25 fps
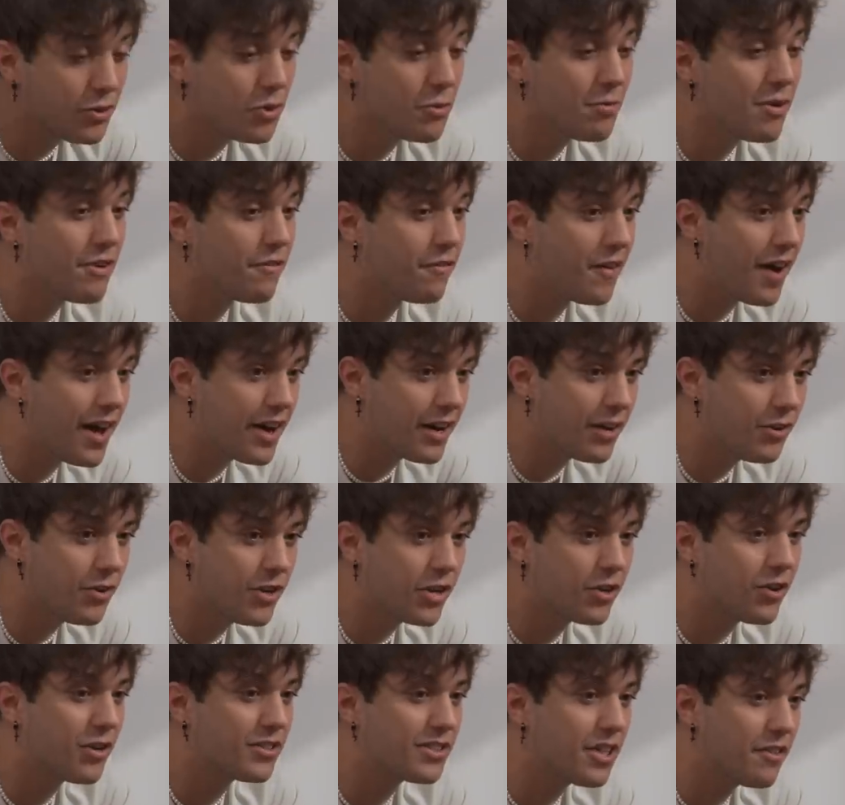come farlo e
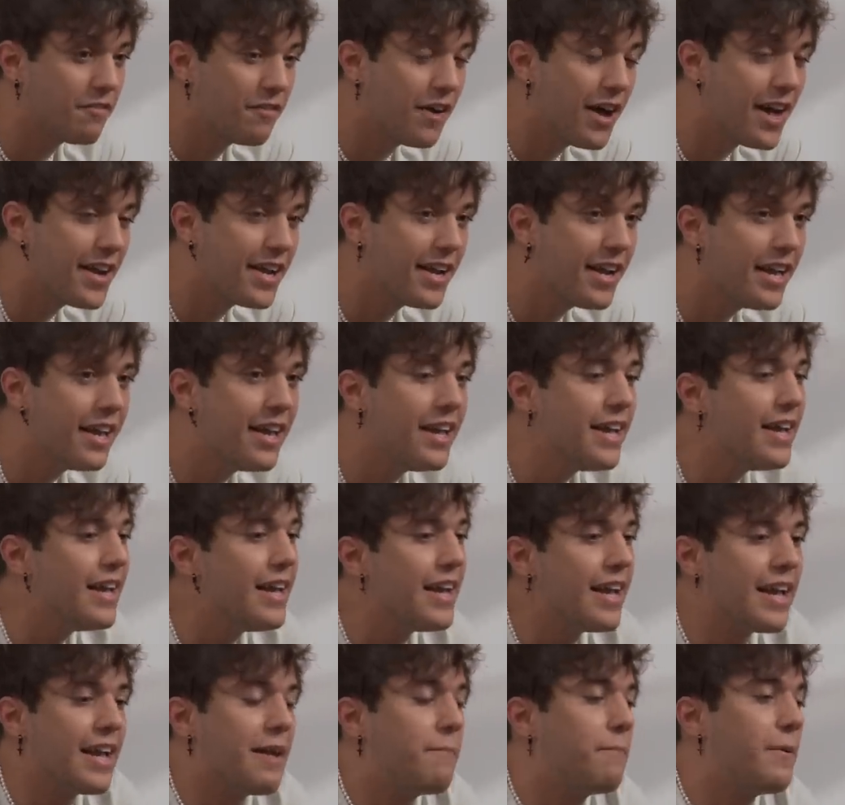cosa fare
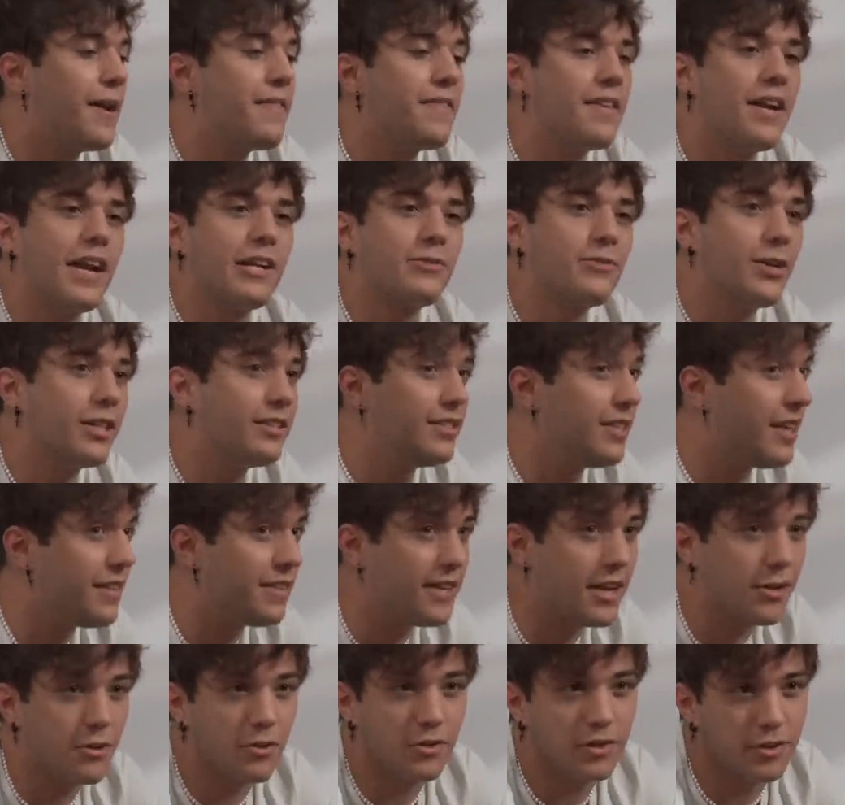e prendere la sua
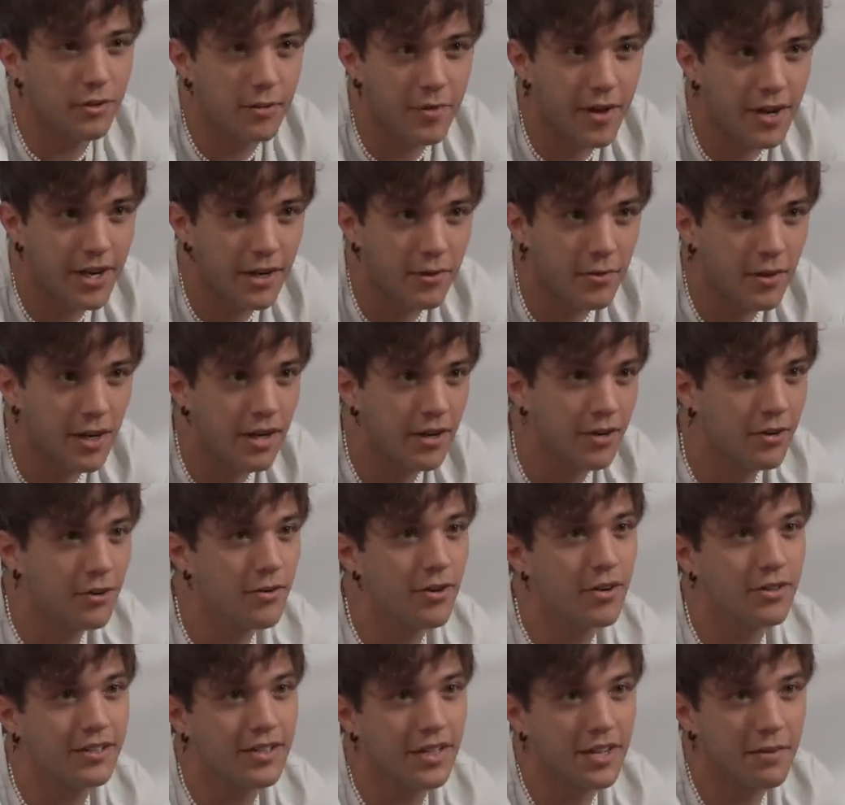azienda e continuare quello.
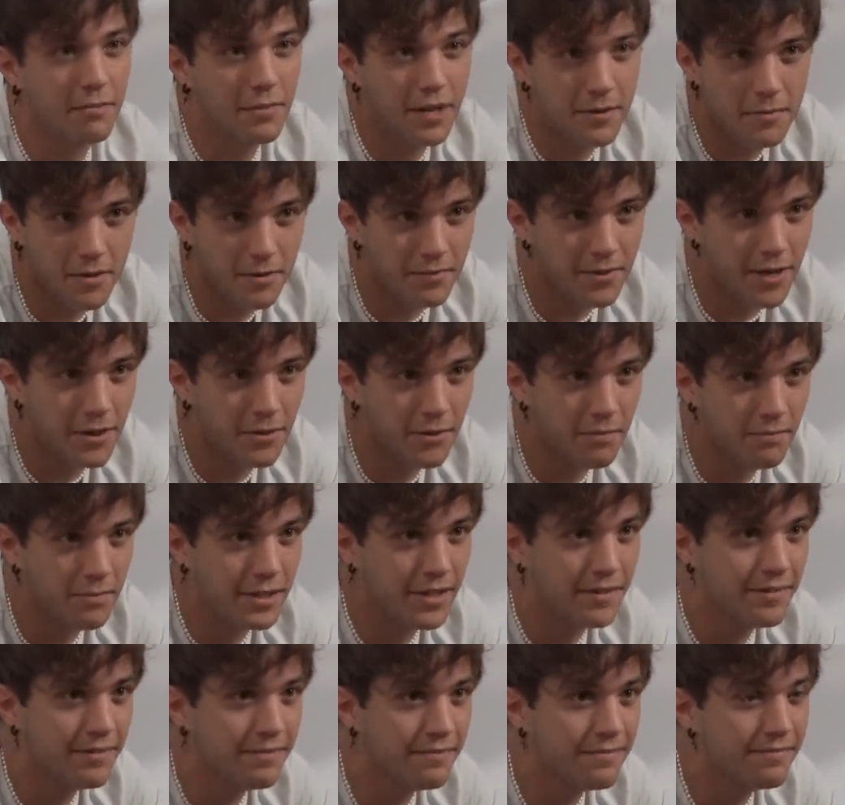Quello sarebbe il mio piano B.